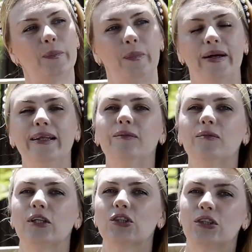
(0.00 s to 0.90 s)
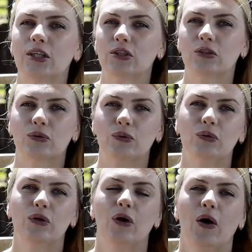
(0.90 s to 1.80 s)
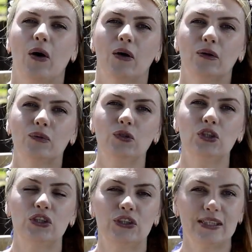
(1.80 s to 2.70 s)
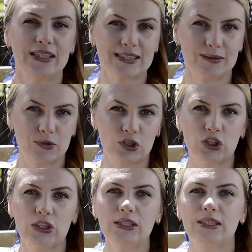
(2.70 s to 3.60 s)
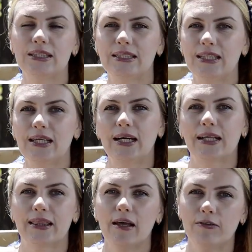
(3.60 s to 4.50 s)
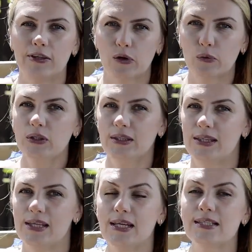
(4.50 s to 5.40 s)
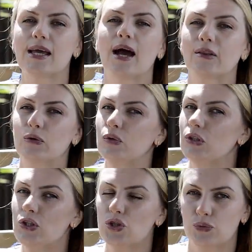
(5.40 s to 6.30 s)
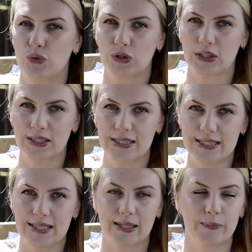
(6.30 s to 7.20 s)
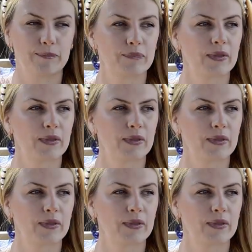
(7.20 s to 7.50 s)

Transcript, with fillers: Поэтому я считаю, что лучше не спешить и ехать на второй, третьей, а то и четвертой недели.